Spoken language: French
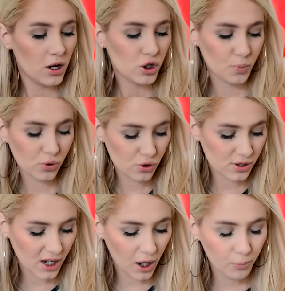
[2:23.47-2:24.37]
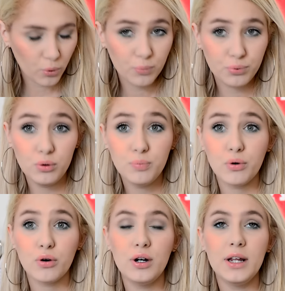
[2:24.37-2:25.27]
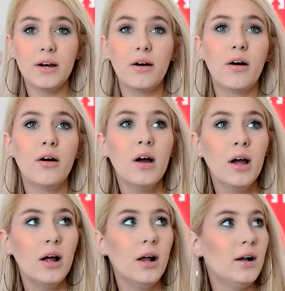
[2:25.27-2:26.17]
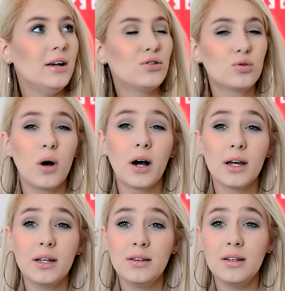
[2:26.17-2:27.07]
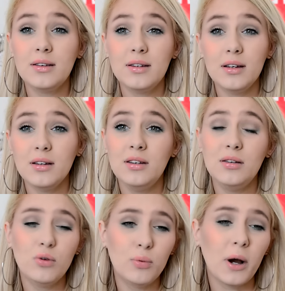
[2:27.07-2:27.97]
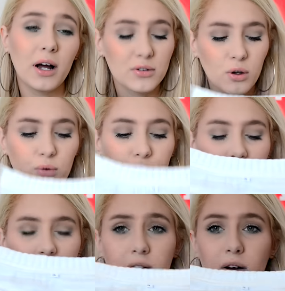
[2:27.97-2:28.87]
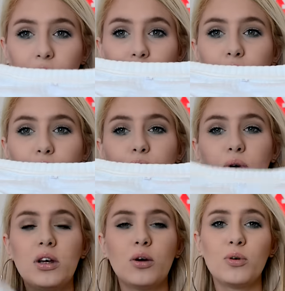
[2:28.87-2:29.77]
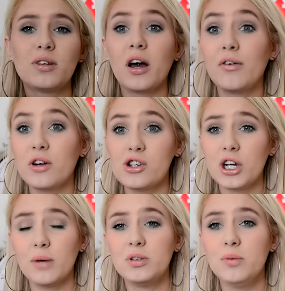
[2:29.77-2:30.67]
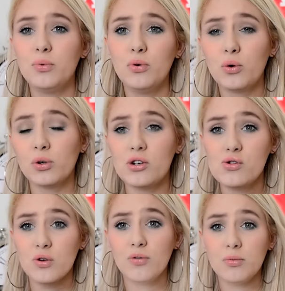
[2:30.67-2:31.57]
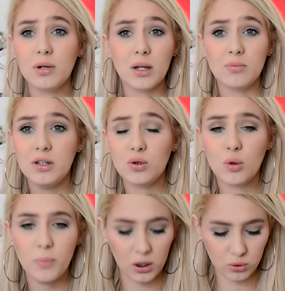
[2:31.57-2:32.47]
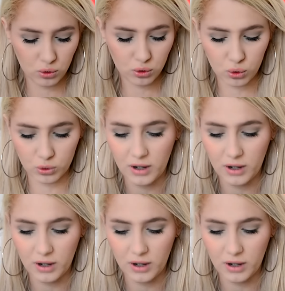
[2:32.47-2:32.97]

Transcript: Je pense que c'est un bon pull pour les, euh, les soirées d'été, dit de printemps, vous voyez, où il commence à rafraîchir un petit peu et qu'on a juste envie de mettre un petit truc par-dessus ce qu'on